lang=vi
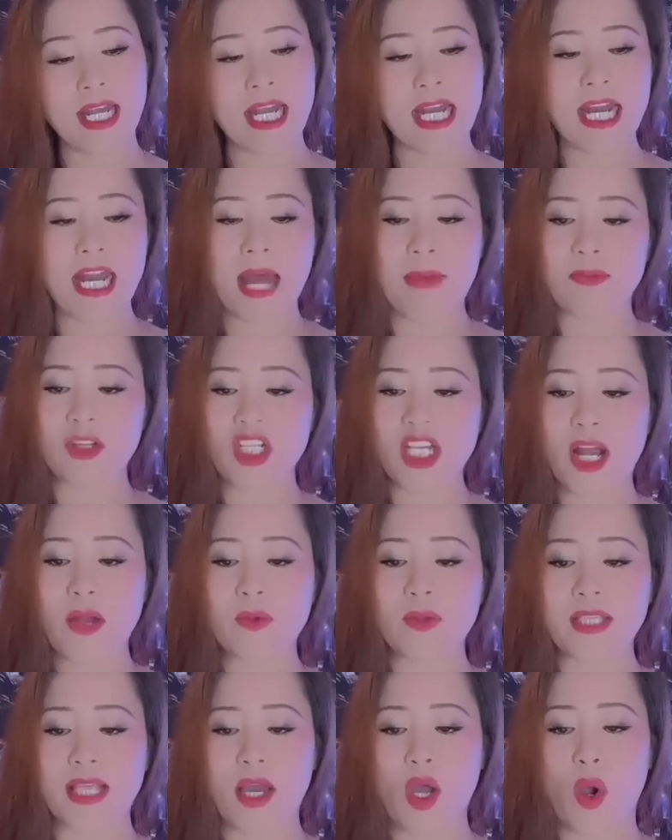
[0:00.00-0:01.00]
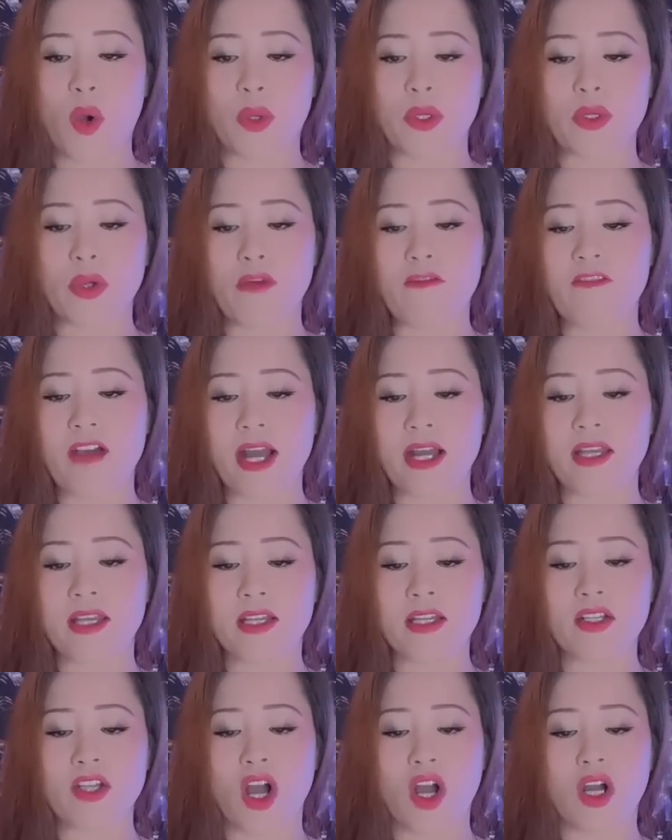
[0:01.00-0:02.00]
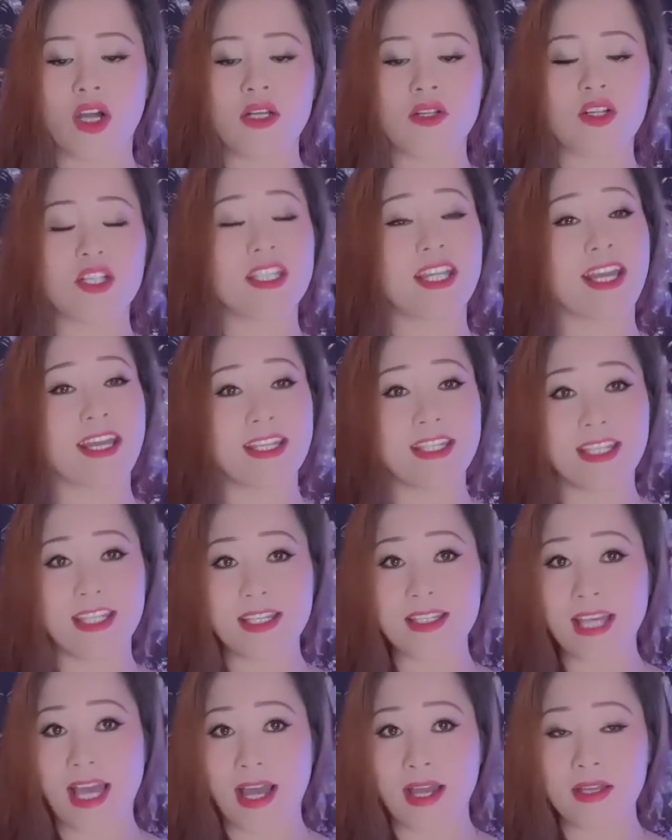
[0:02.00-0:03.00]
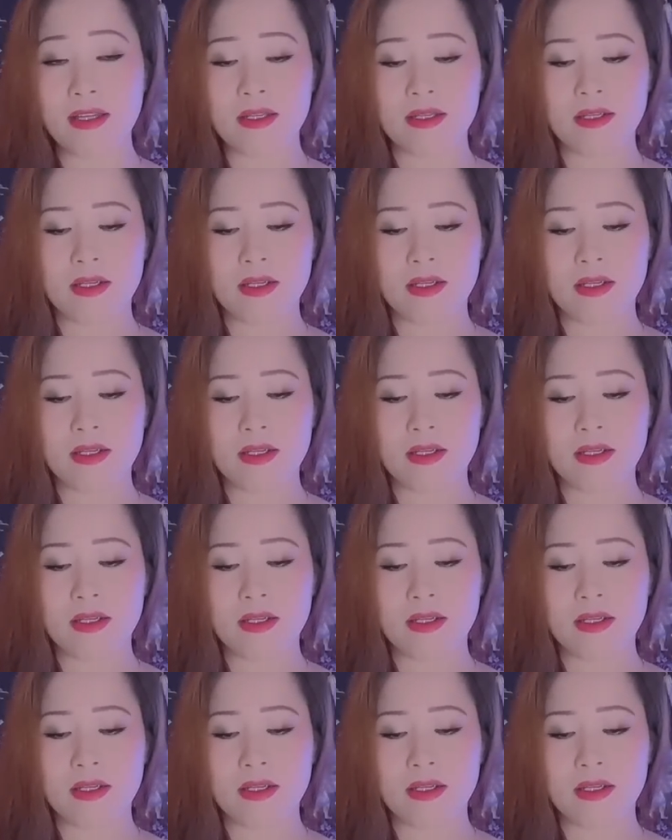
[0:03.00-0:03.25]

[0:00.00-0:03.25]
Làm sao xã hội có văn hiến đó có thể chiến thắng?